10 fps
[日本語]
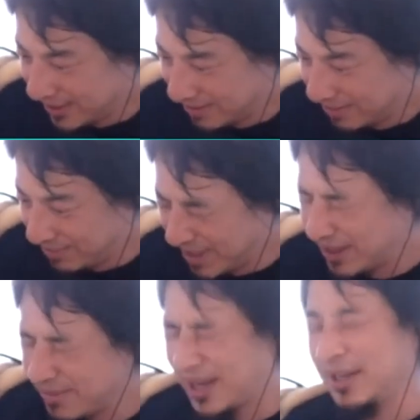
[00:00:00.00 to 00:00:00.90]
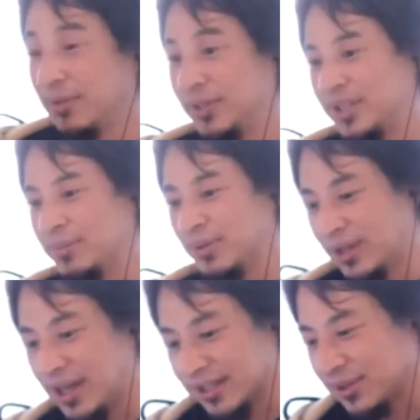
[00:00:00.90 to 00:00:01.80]
目の前の生き物
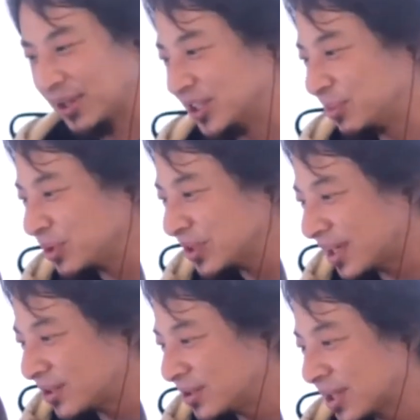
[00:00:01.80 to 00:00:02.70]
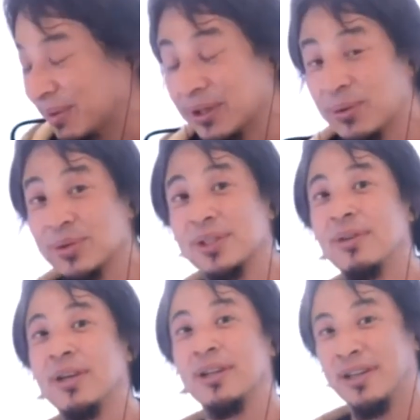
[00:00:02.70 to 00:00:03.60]
が、それは自分が食うために殺した
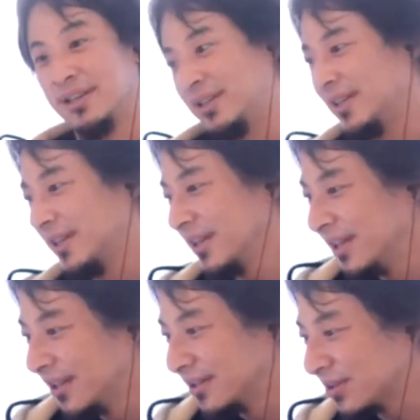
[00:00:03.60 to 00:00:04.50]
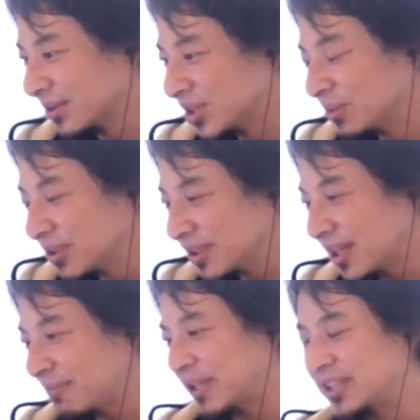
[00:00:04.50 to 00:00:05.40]
わけで、その自分
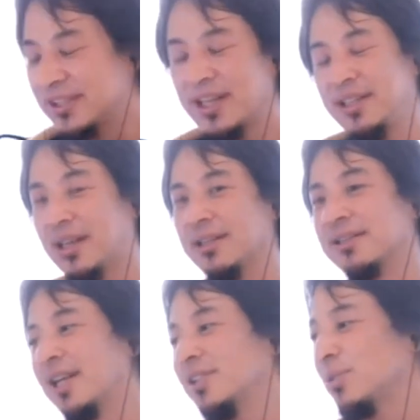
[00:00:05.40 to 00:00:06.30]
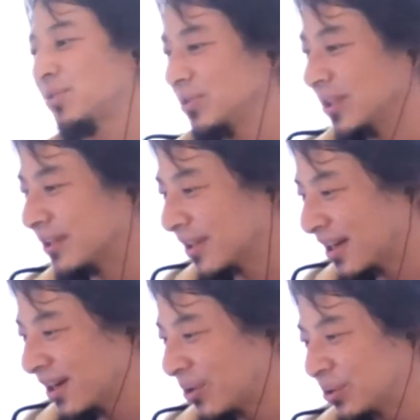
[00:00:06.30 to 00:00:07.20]
がベジタリアンで菜食主義だった
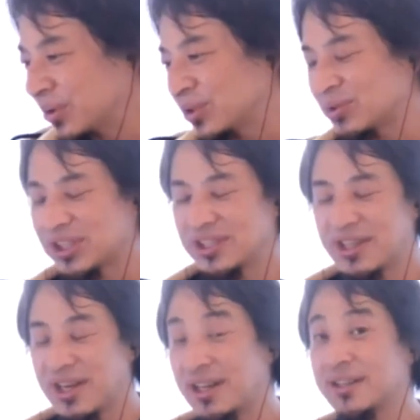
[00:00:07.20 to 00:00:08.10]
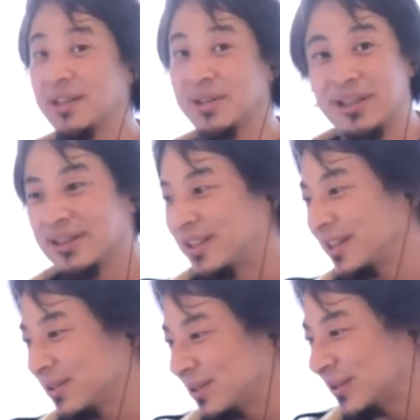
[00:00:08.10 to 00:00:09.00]
ら、この牛は死ななかったよねって
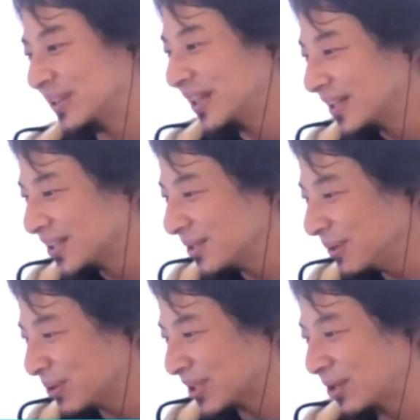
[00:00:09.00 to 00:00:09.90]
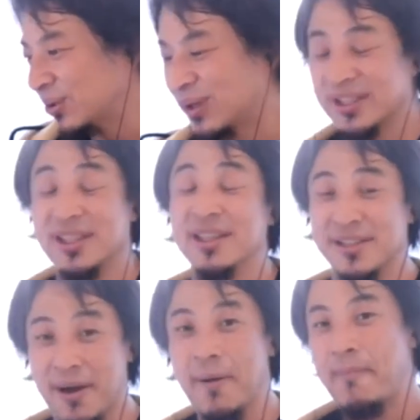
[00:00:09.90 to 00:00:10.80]
いう罪を背負うわけじゃないですか。